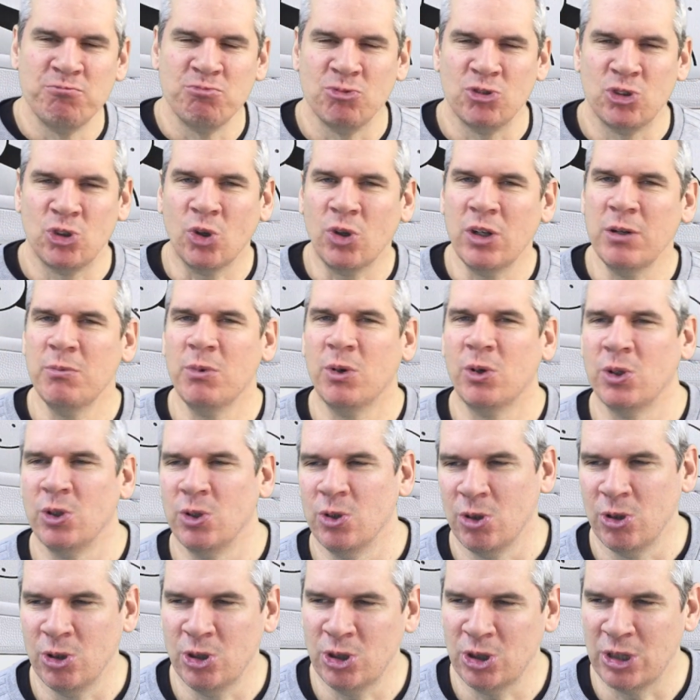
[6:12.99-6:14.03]
それも
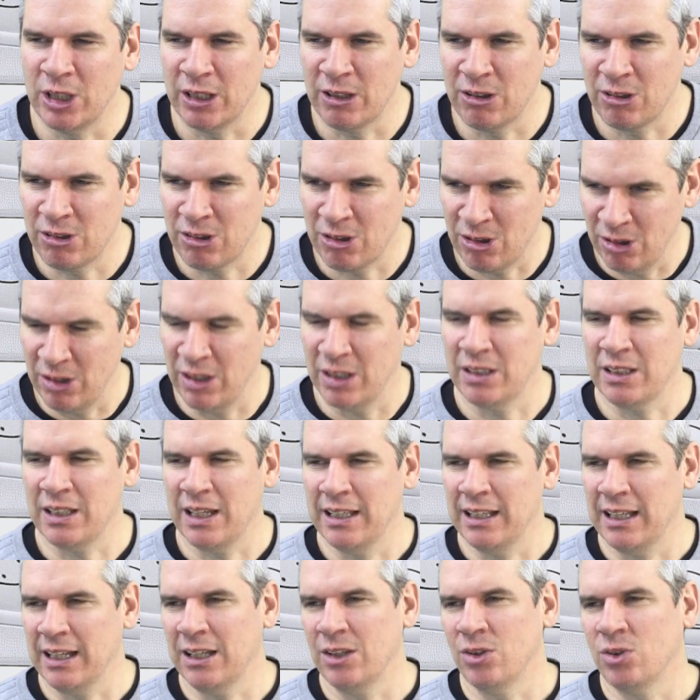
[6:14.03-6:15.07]
許してくださ
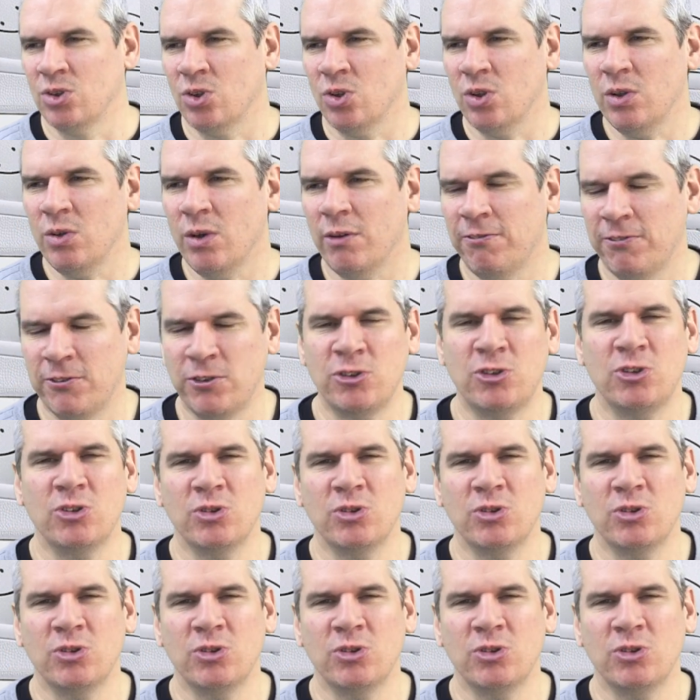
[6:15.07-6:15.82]
い。だけど、それは普